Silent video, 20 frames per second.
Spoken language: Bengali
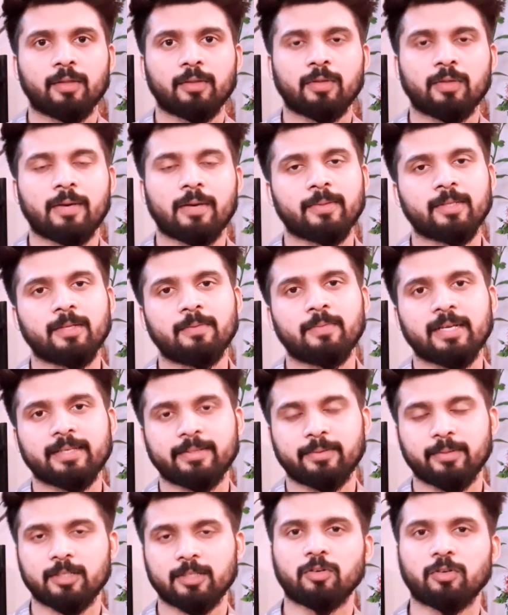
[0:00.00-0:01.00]
তো আমাদের
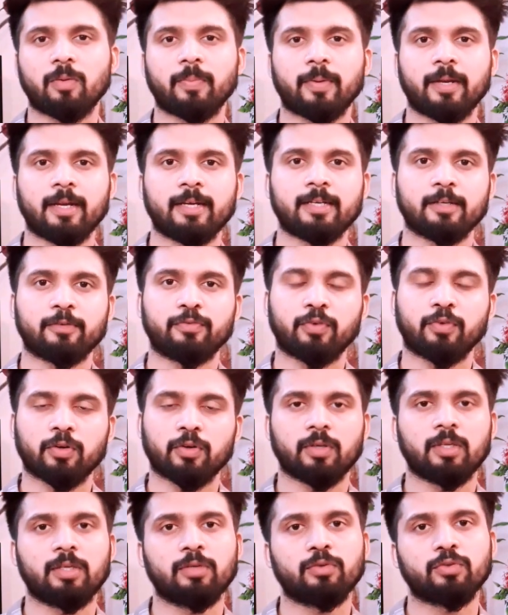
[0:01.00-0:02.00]
মাঝে মাঝে কপিরাইটেড
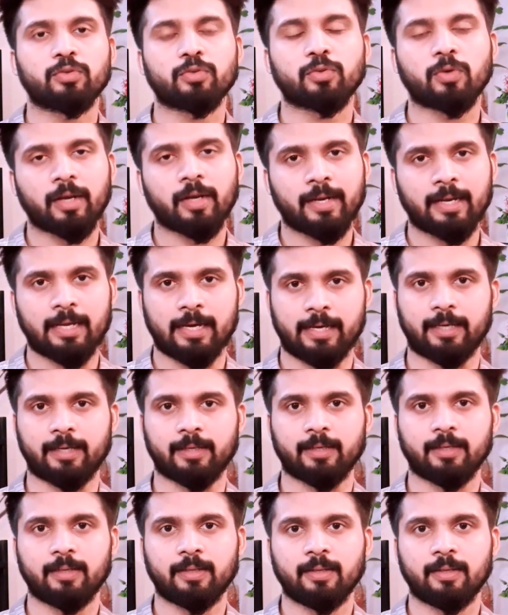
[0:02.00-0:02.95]
ফটো ইউজ করা লাগে